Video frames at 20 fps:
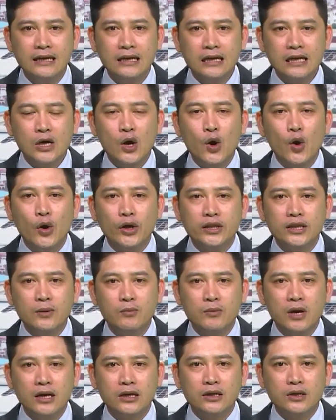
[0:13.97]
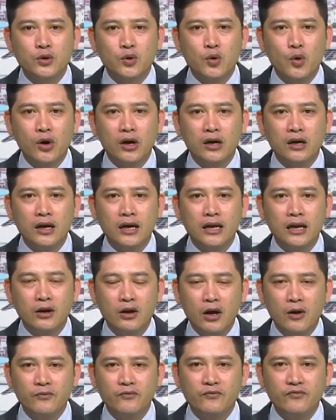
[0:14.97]
cơ hội tiếp cận của người lao
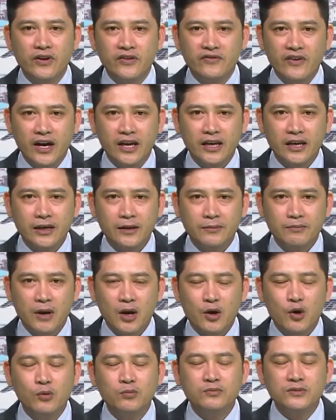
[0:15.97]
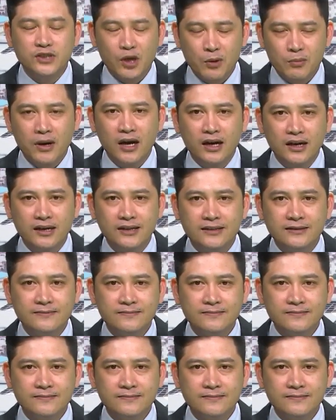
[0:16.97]
động vì vậy mà cũng rộng mở hơn.